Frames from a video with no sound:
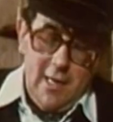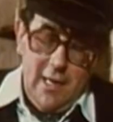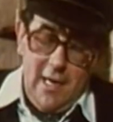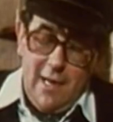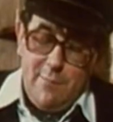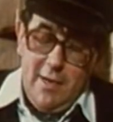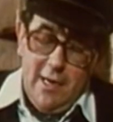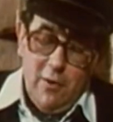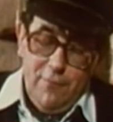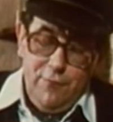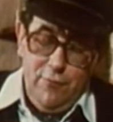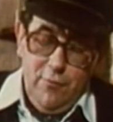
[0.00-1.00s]
et la mer en
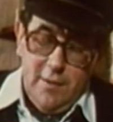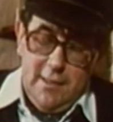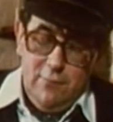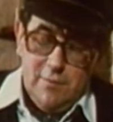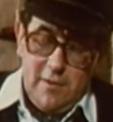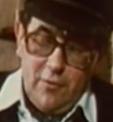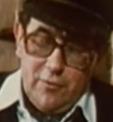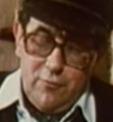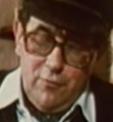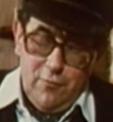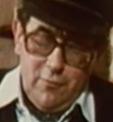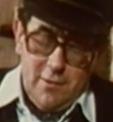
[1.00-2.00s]
furie nous
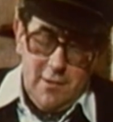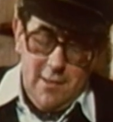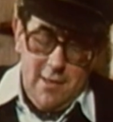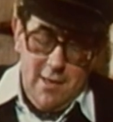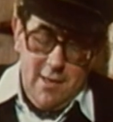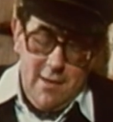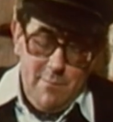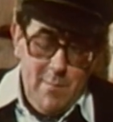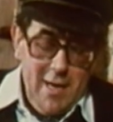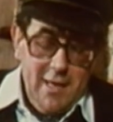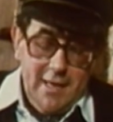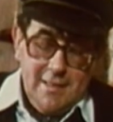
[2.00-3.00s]
entoure.
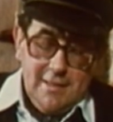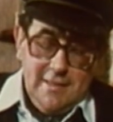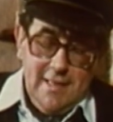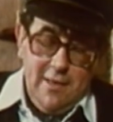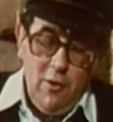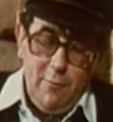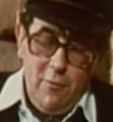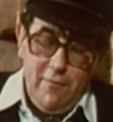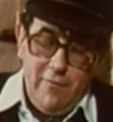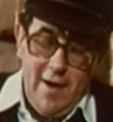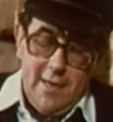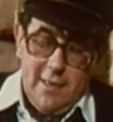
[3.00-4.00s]
Malgré ces énormes
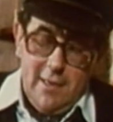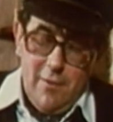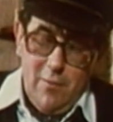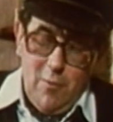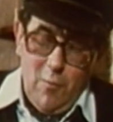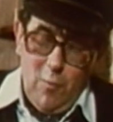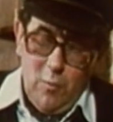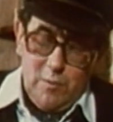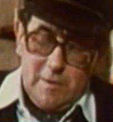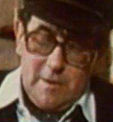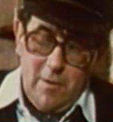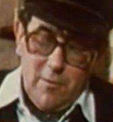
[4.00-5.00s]
vagues, on
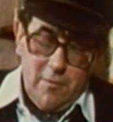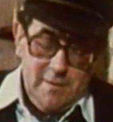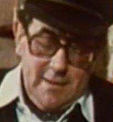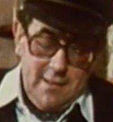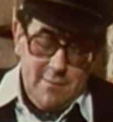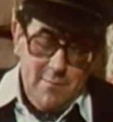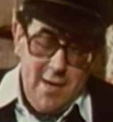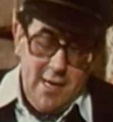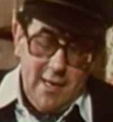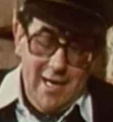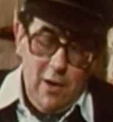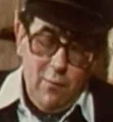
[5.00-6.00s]
sent que cette
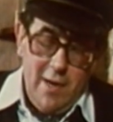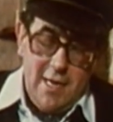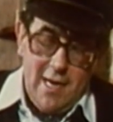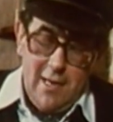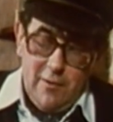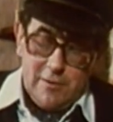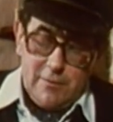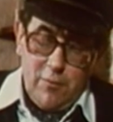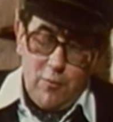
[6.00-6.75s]
mer est loyale dans ce